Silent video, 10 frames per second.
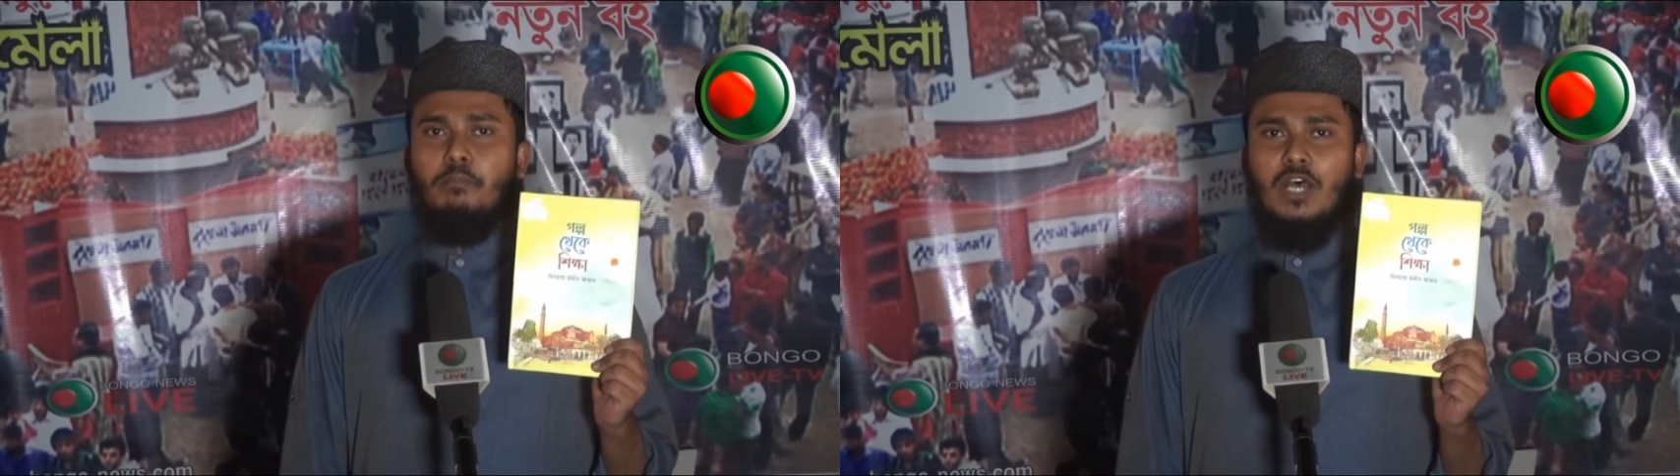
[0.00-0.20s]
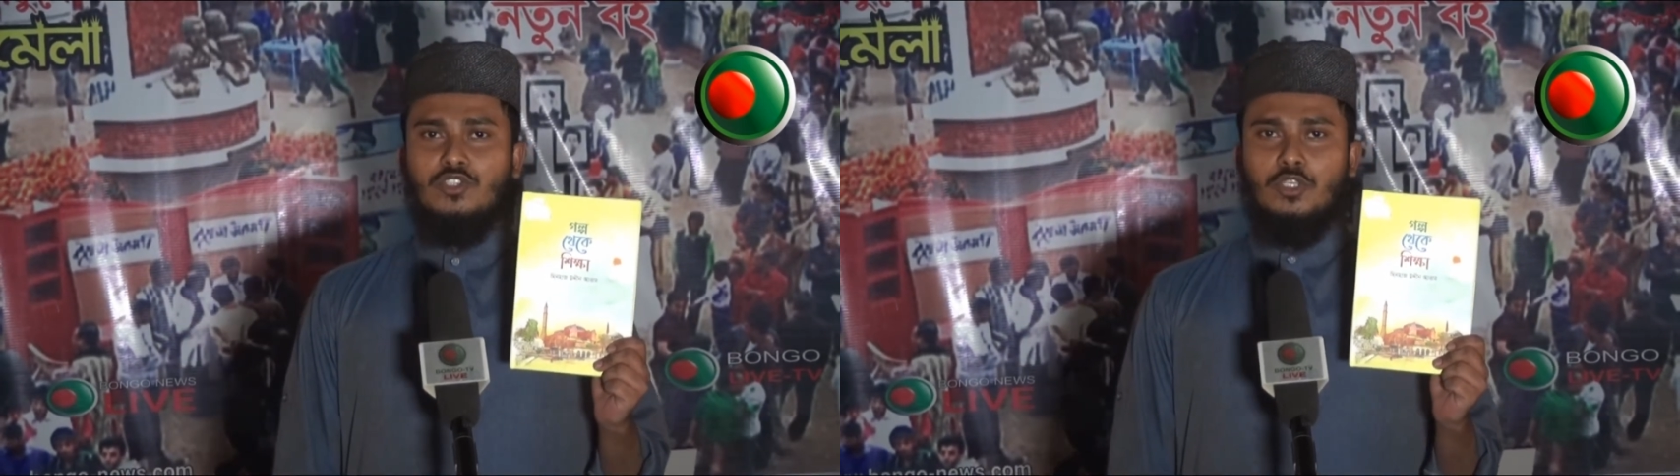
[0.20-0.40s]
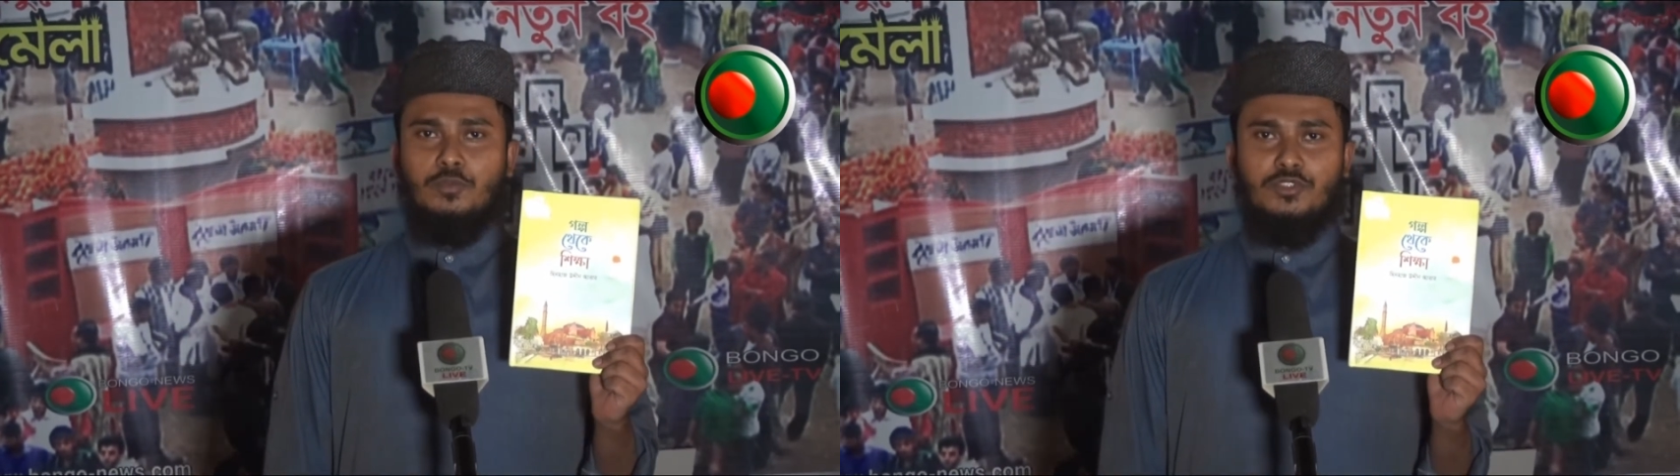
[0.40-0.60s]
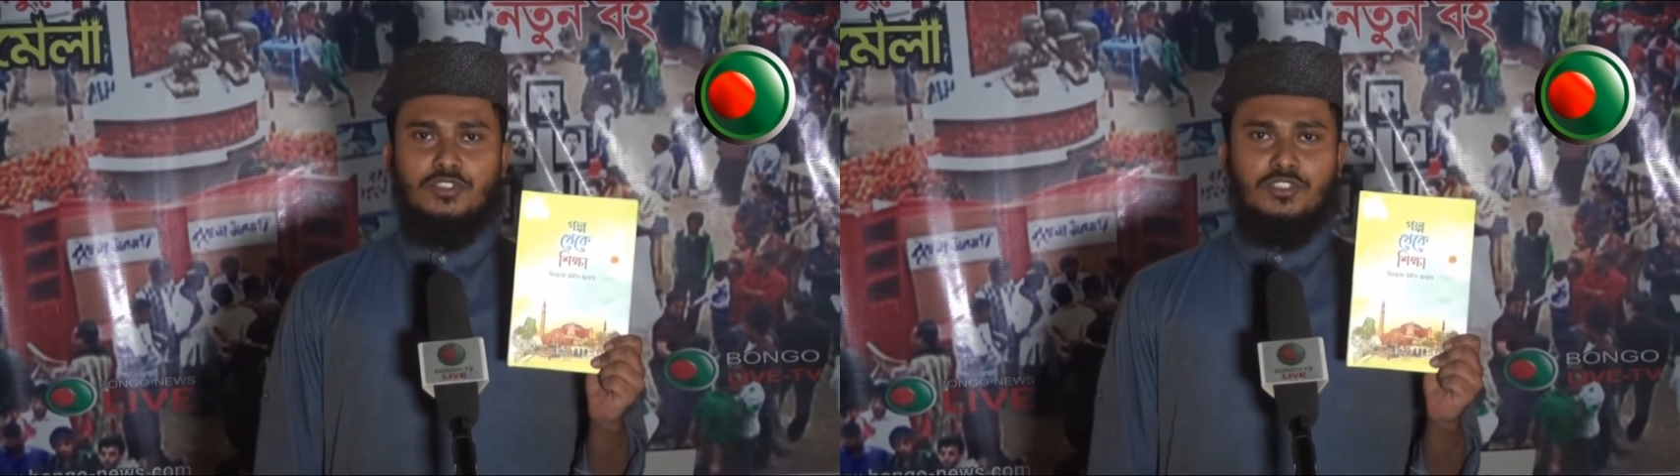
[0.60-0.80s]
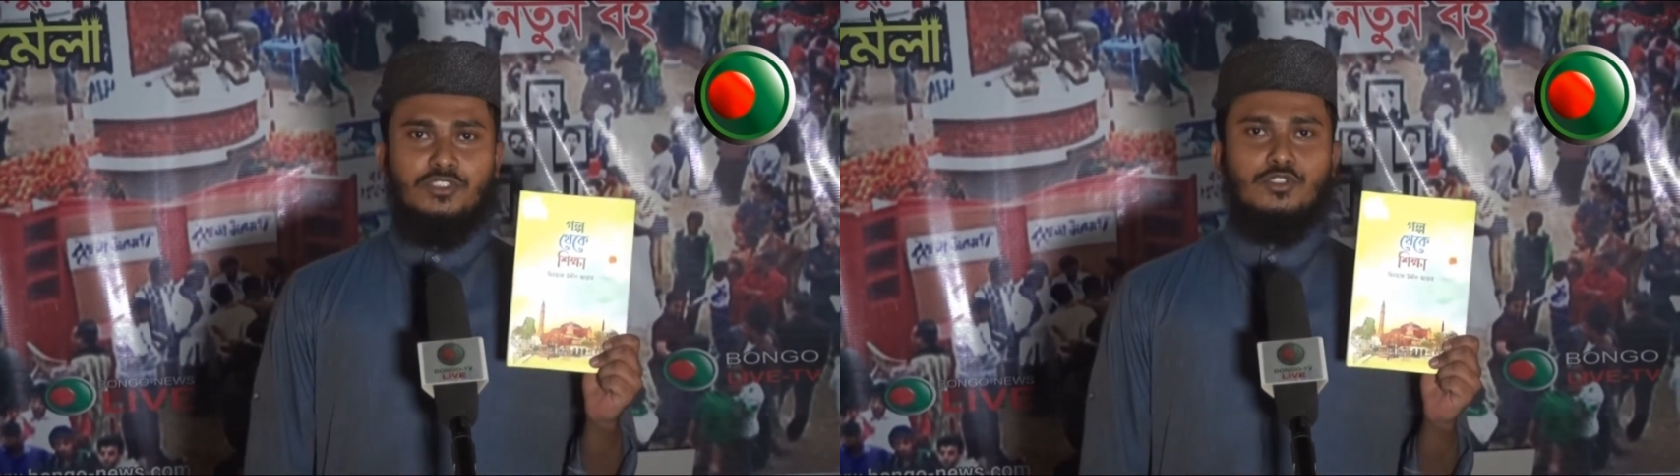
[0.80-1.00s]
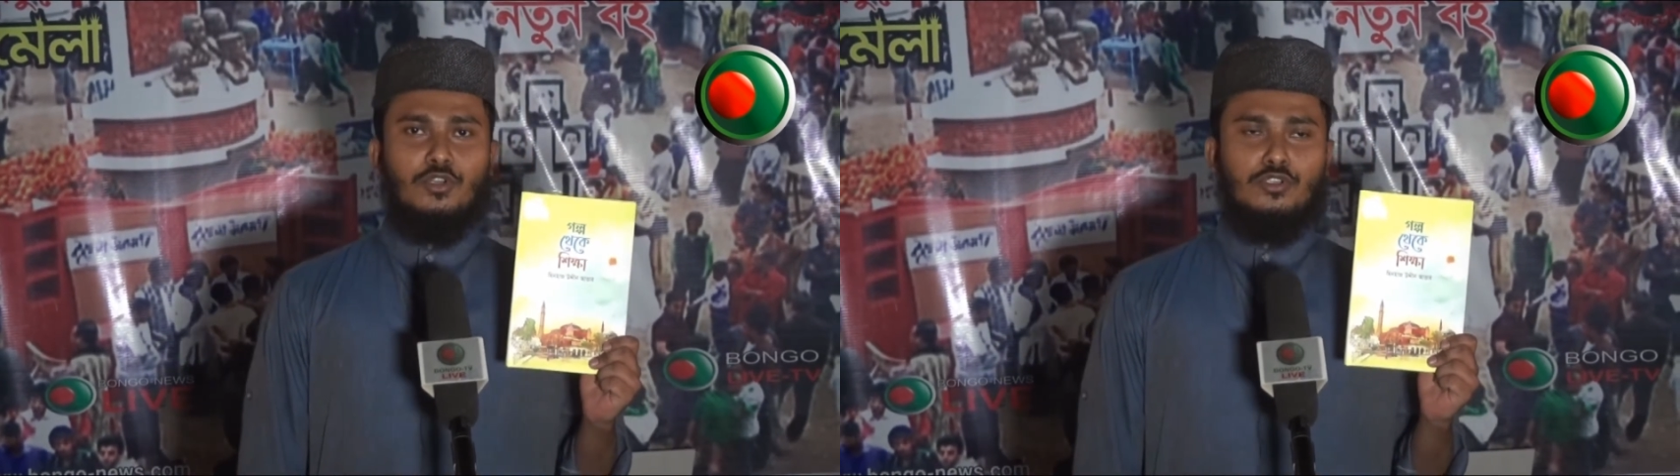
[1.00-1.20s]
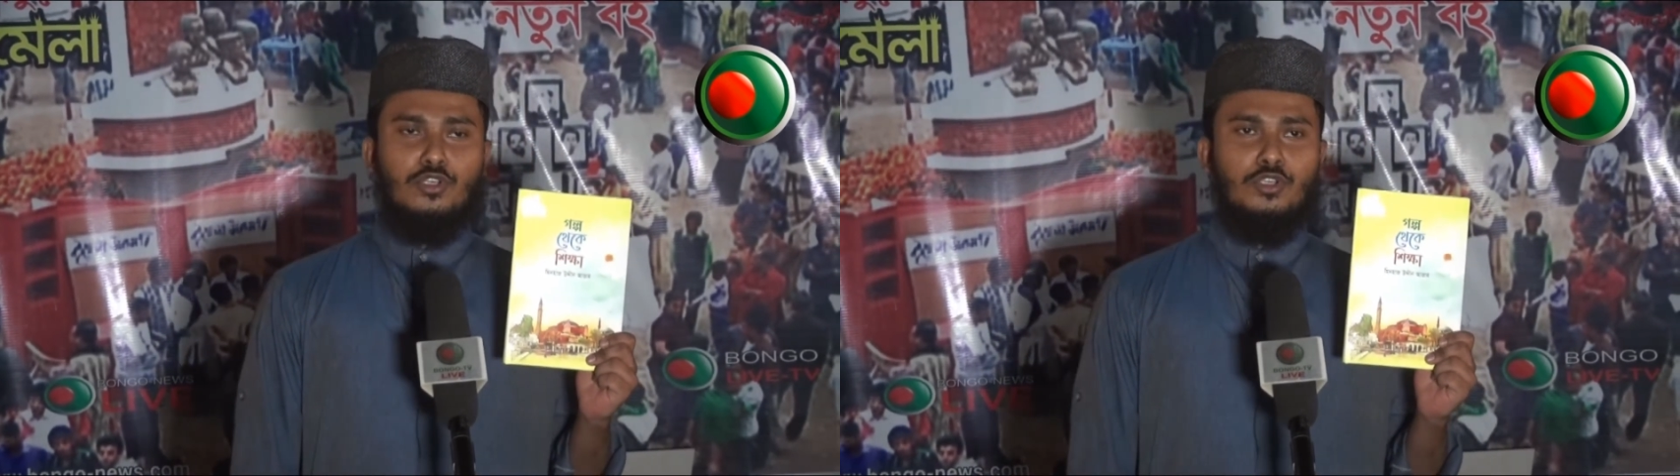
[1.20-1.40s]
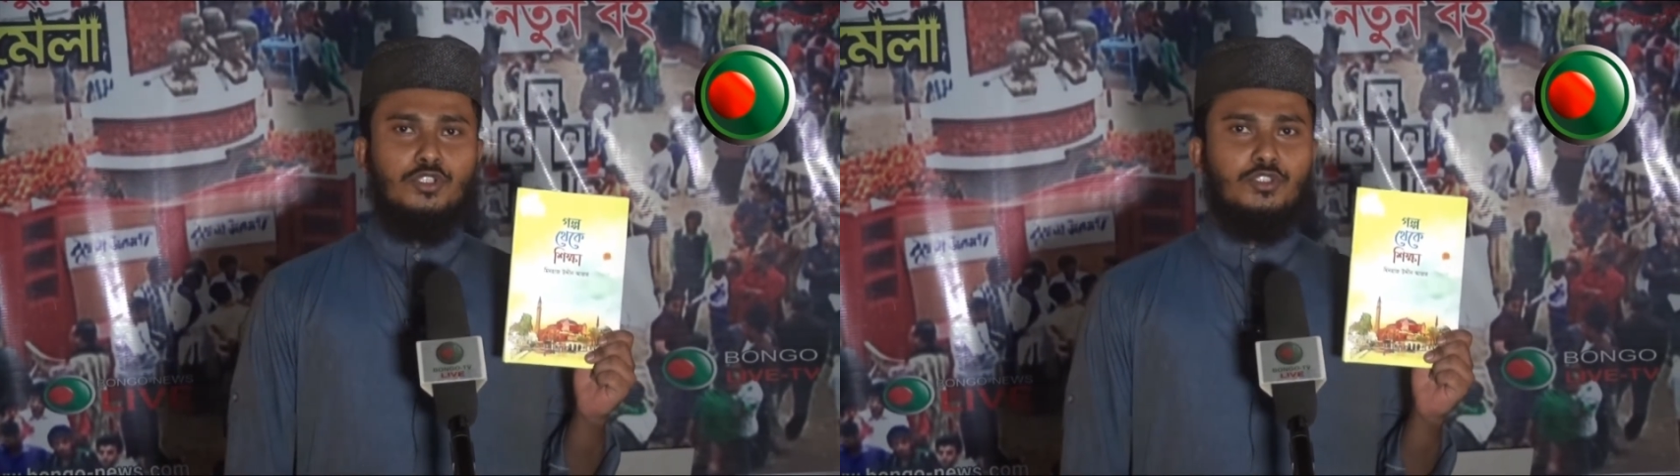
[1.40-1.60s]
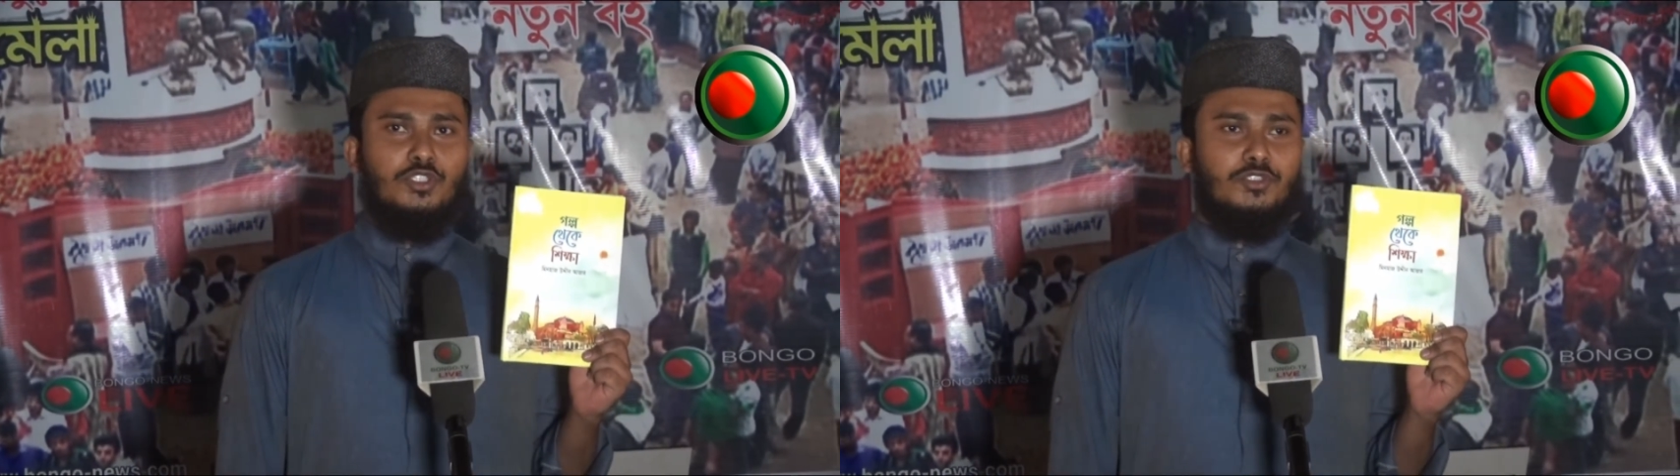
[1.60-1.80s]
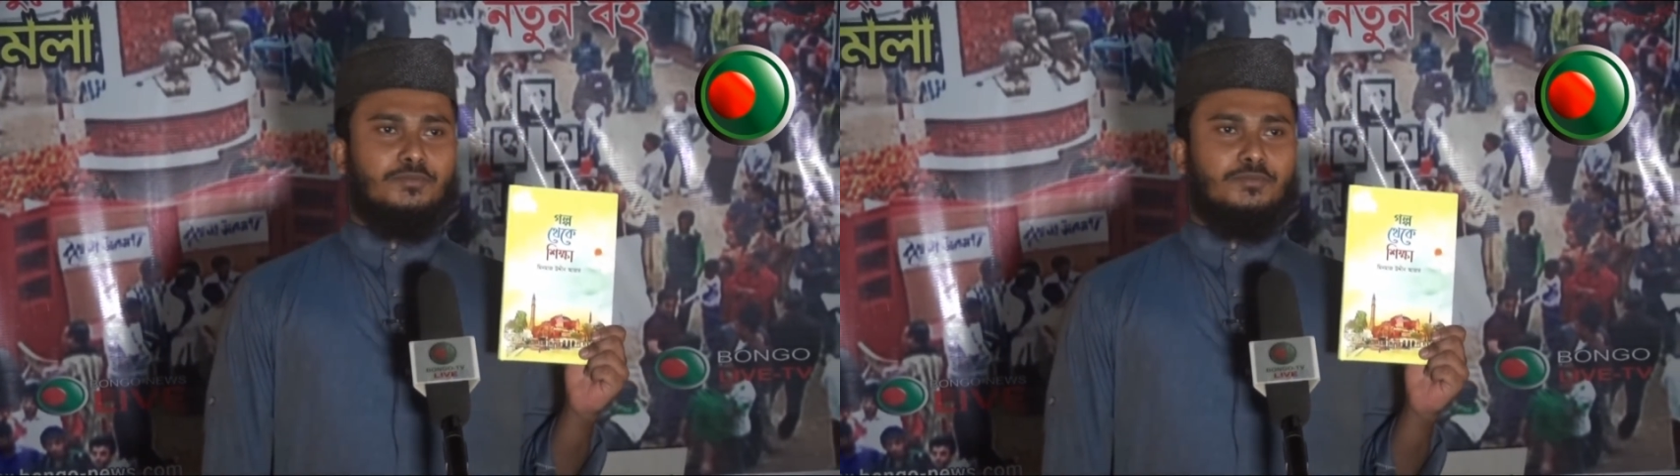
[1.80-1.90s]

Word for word: বাস্তব চলচ্চিত্র